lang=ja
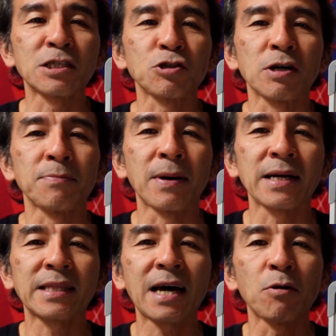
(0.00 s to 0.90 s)
た選手
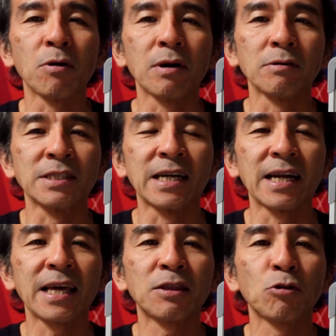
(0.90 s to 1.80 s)
はまた、
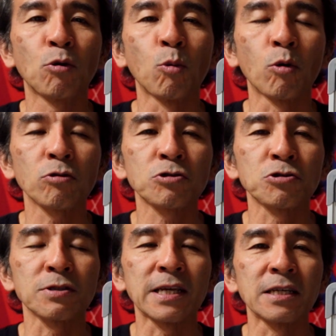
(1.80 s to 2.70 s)

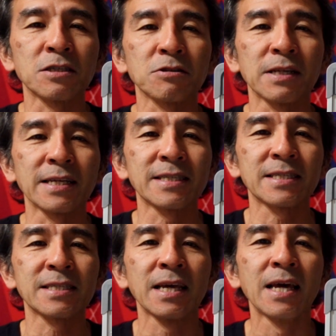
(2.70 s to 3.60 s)
ジャレッド・ウォルシュ選手
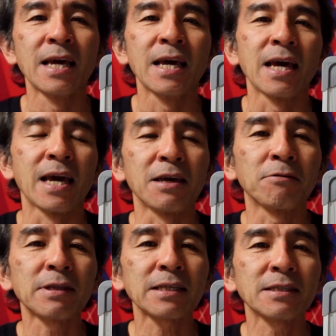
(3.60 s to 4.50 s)
です。
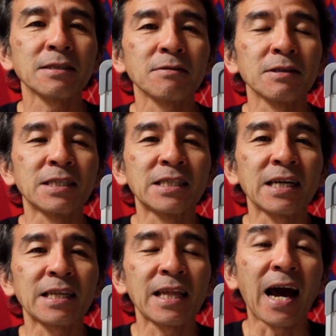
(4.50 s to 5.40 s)
えー、4打数の
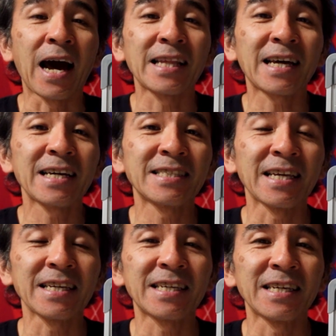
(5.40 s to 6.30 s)
1安打で
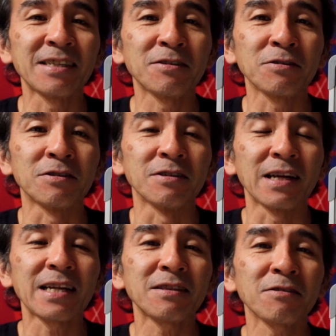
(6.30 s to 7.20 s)
値千金の
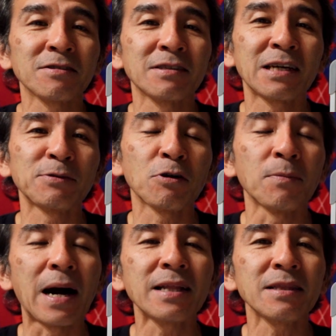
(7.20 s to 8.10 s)

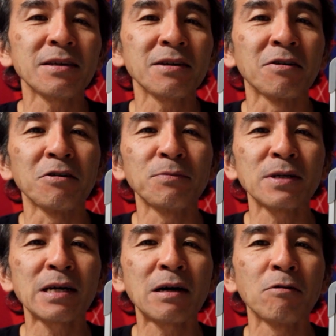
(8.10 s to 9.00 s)
グランドスラムの満塁
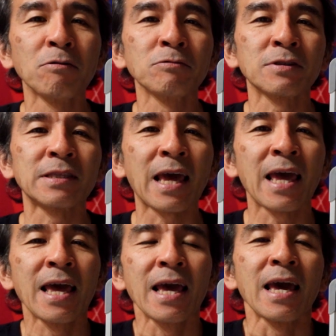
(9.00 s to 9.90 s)
ホームランを打っ
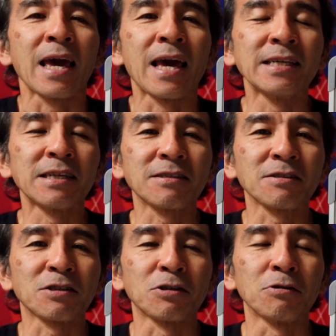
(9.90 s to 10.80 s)
て、えー、
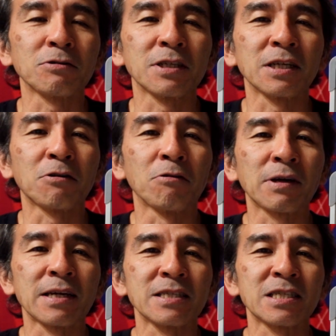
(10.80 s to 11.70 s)
エンジェルスの勝利に
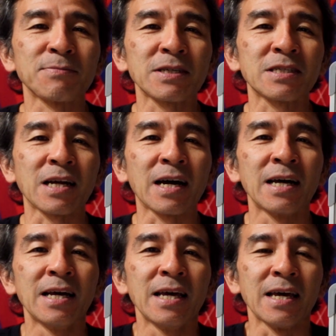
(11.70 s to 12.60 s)
貢献しまし
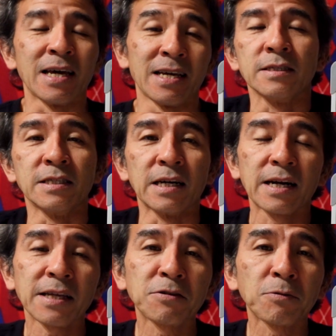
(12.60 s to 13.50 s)
た。
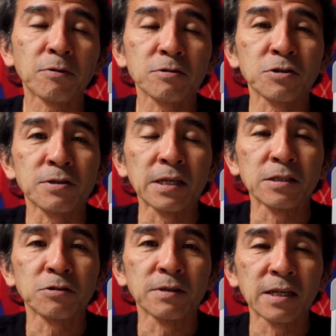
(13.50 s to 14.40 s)
ジャレッド・ウォルシュ選手
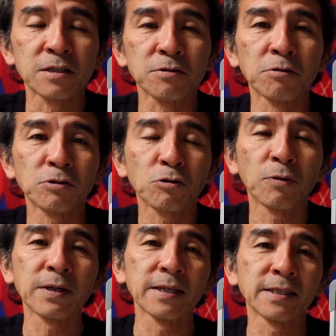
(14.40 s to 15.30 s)
のね、すごいとこは
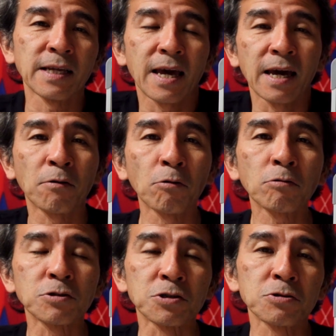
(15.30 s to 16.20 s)
ですね、ここ
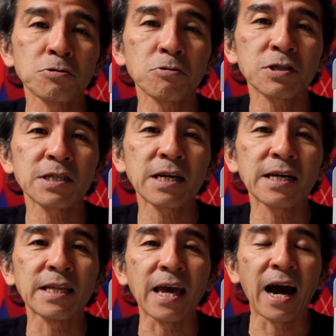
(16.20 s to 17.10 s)
15試合
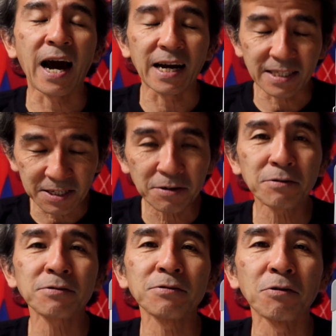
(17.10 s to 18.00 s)
で8
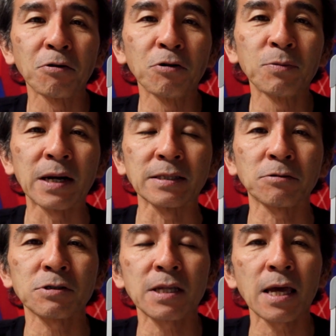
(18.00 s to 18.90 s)
本のホームラン、そ
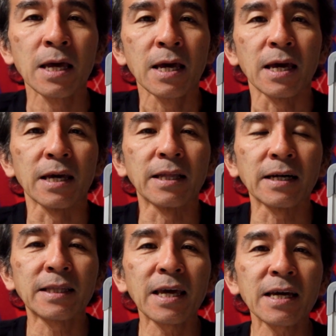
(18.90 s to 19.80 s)
して、えー、打
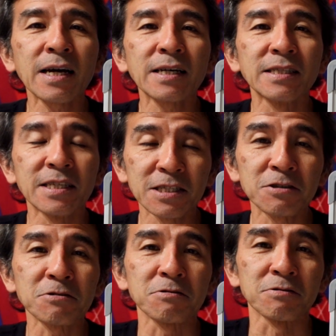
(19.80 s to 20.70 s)
点が
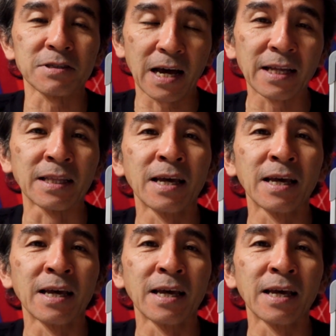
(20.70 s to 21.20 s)
23、